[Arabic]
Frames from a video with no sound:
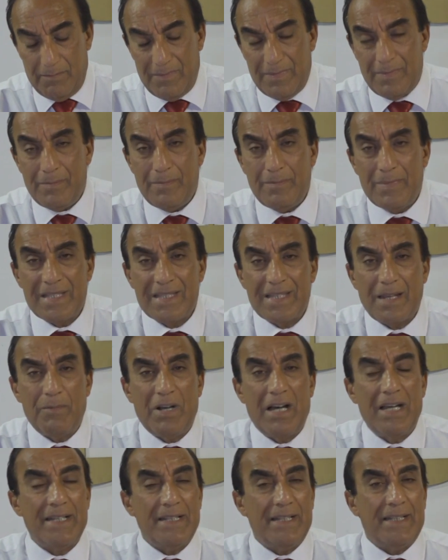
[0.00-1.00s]
من
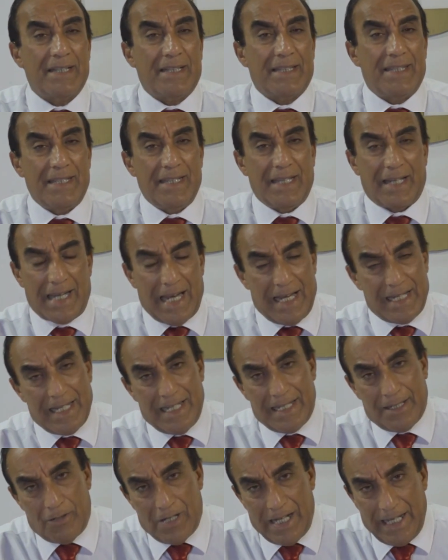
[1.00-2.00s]
زمان كثير يعني
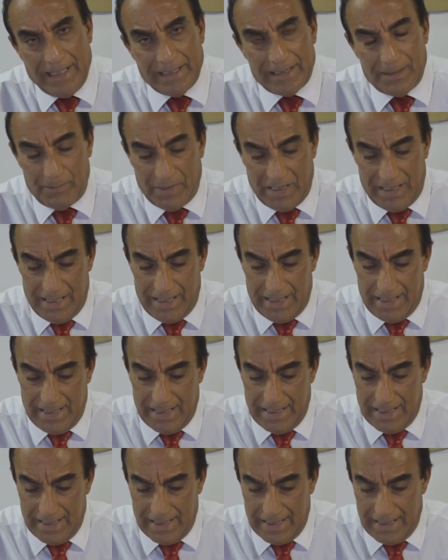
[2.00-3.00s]
انا واحد من
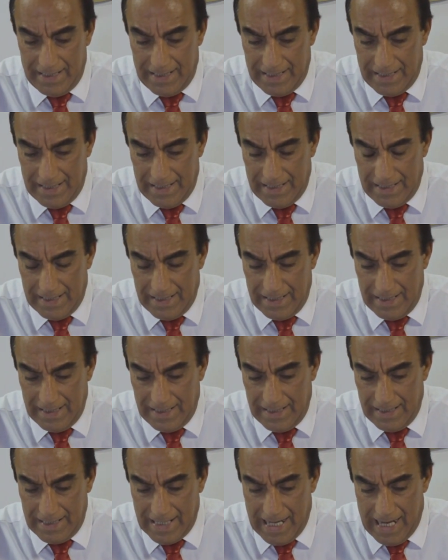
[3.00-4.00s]
اللي اللي
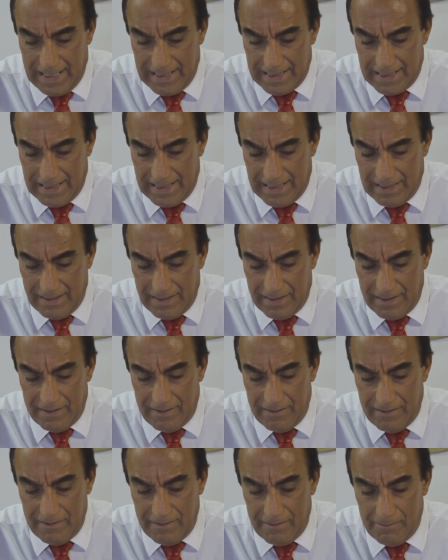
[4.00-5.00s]
يعني
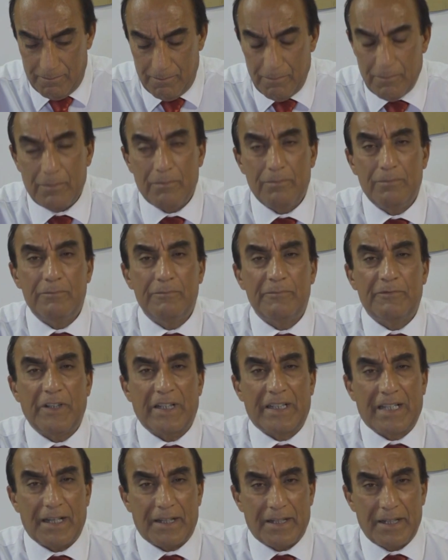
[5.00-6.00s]

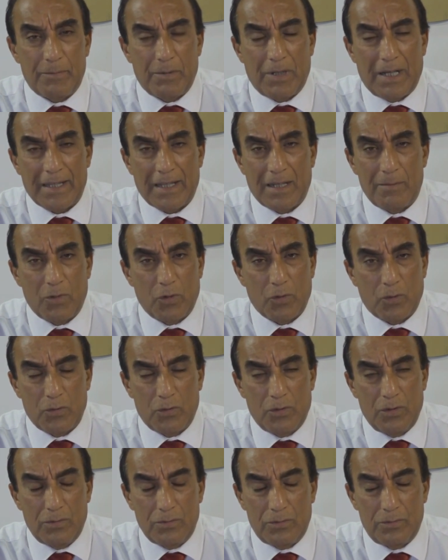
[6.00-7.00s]
فكرنا بهذا
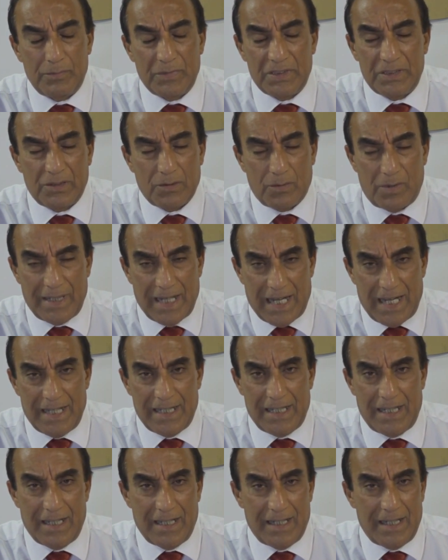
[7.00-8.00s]
الموضوع ومن زملاء
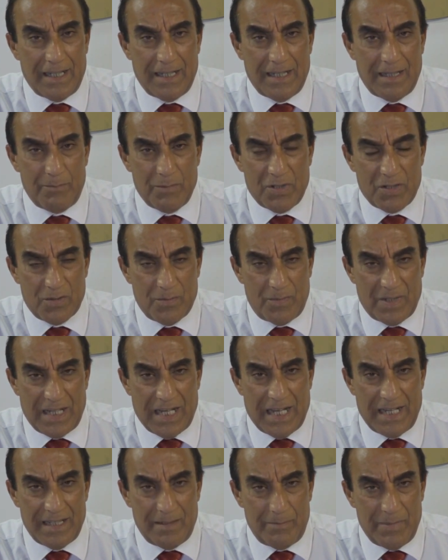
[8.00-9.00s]
من
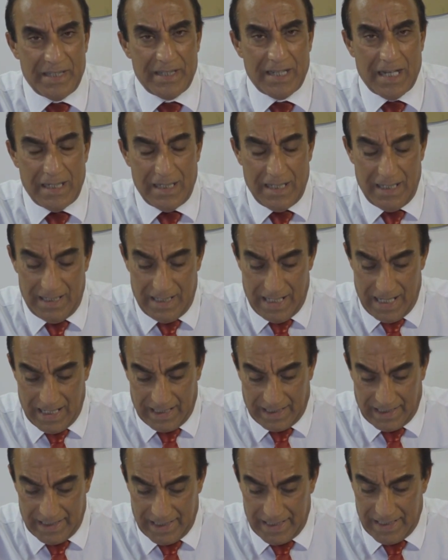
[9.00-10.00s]
زملاء المهنه
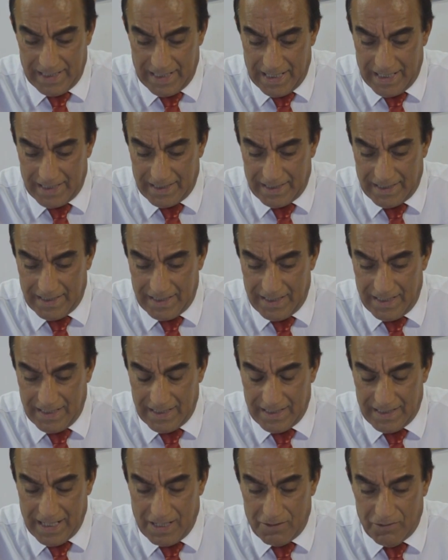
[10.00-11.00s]
الاخرين ايضا اللي
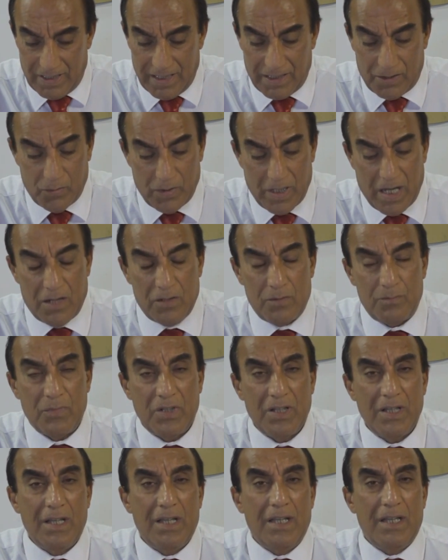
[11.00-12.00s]
تداولت وياهم
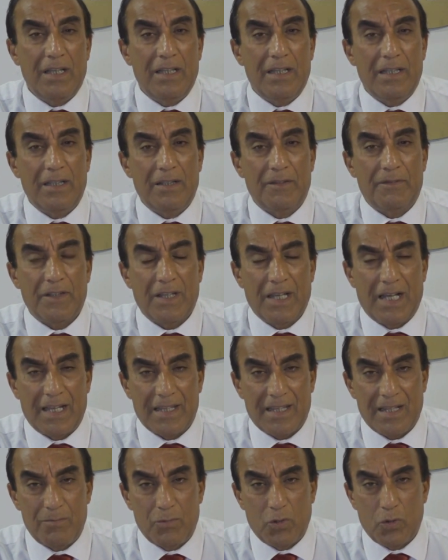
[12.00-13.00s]
في
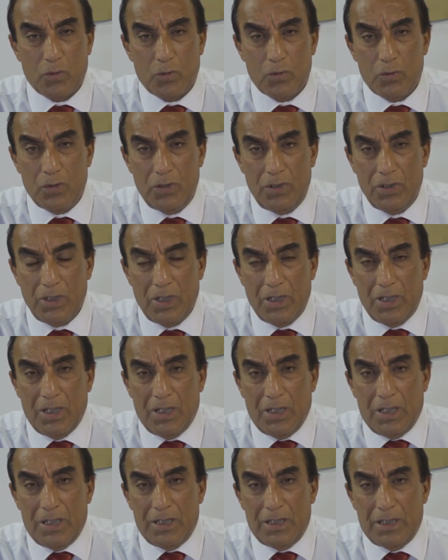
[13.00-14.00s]
هذا الموضوع
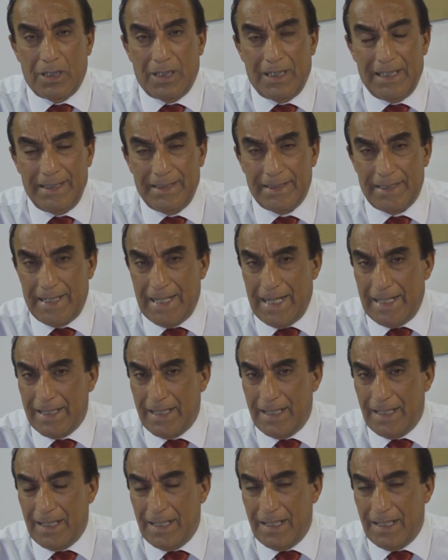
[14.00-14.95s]
آه، احنا يعني